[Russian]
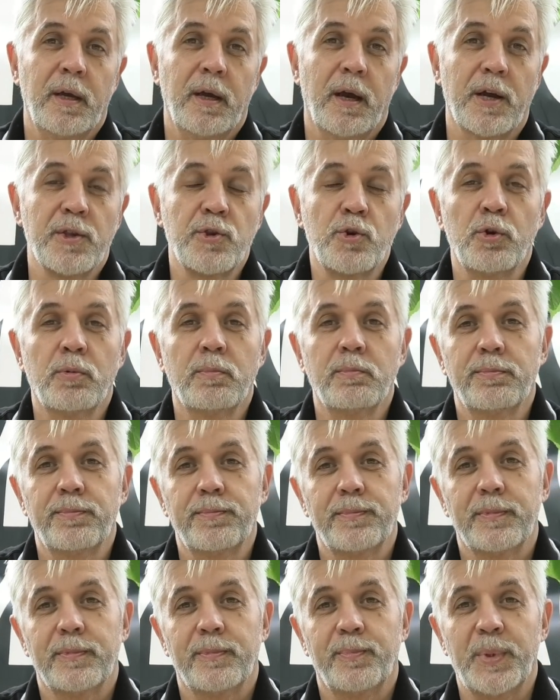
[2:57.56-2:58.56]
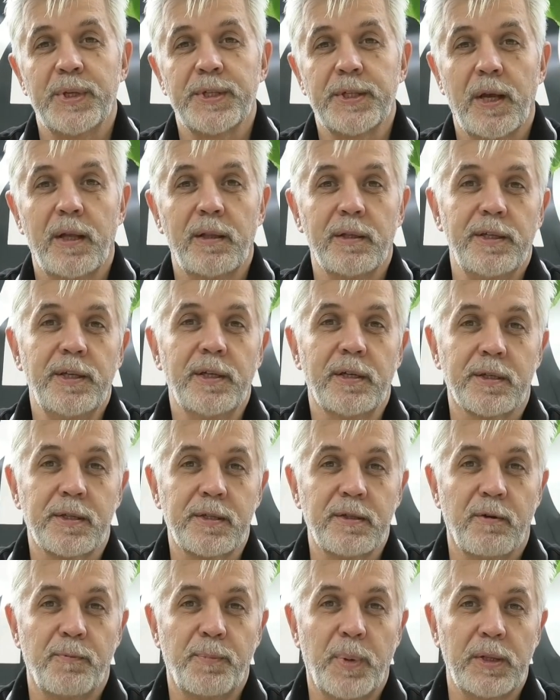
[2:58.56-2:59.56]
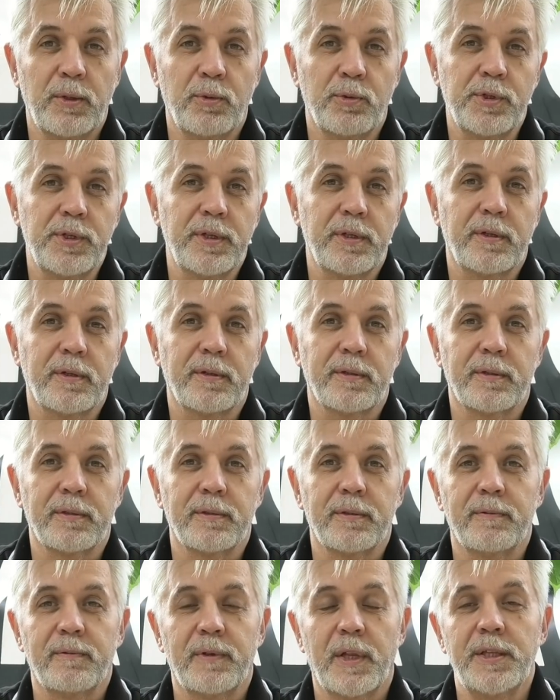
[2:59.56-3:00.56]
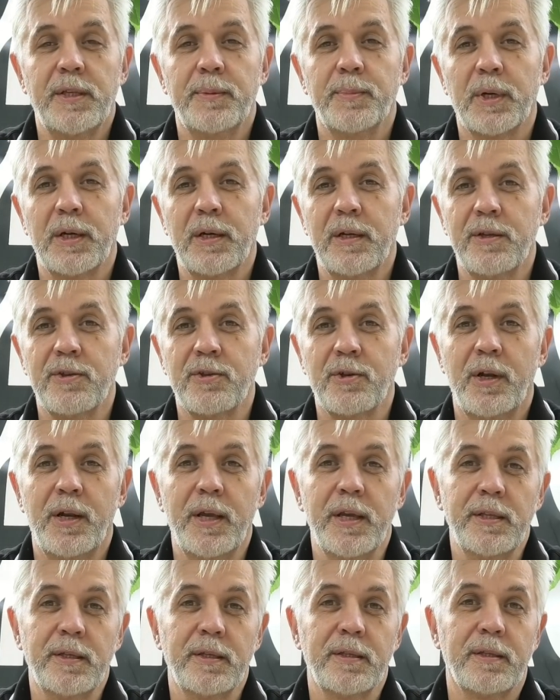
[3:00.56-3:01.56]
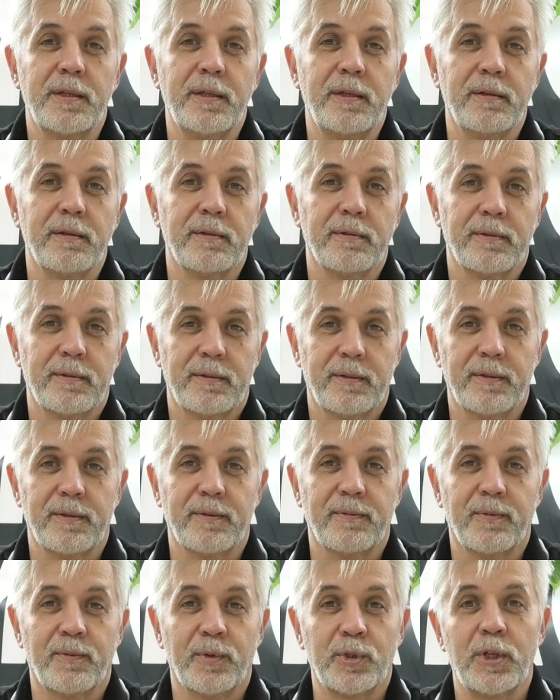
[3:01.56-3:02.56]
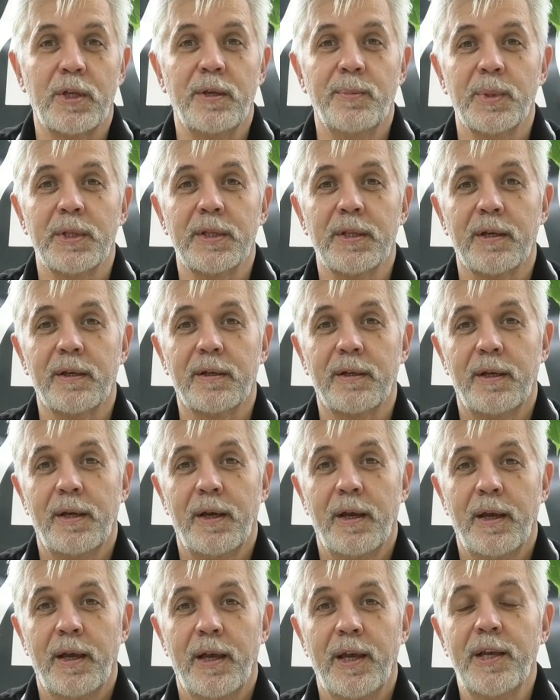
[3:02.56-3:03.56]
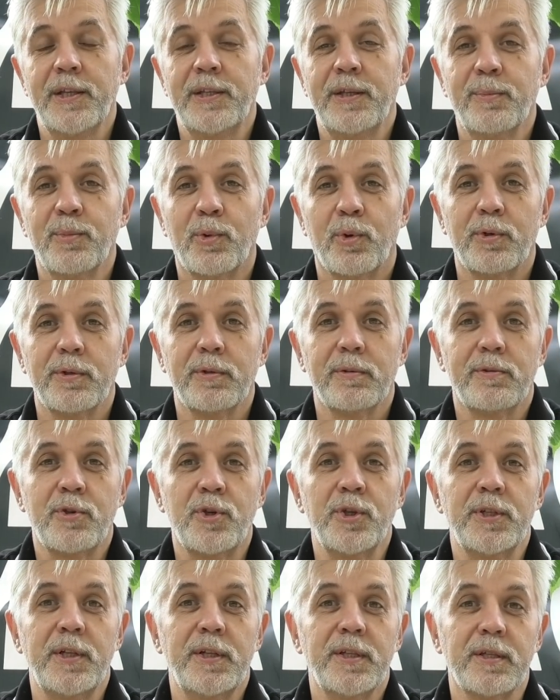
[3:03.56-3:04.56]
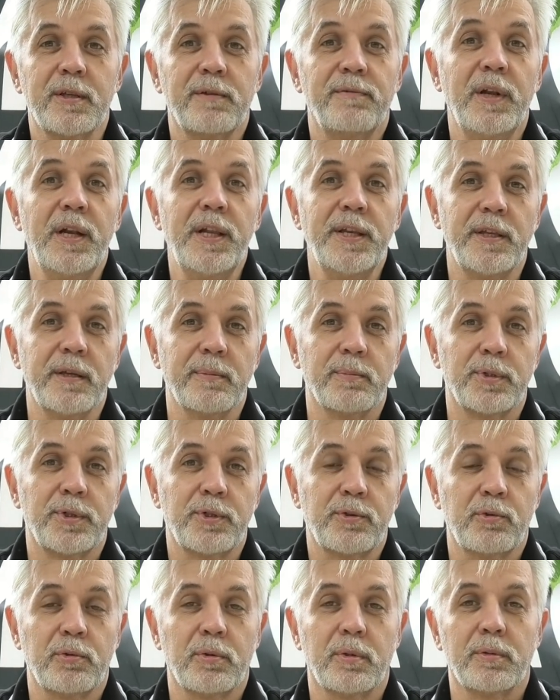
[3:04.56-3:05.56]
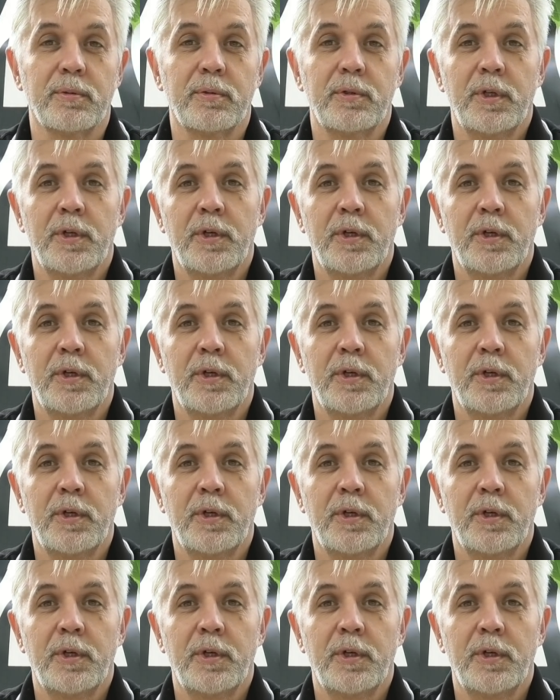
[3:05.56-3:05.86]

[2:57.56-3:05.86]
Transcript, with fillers: о чем писал их основоположник Владимир Ильич Ленин, и э, вот именно этим он числится великим, что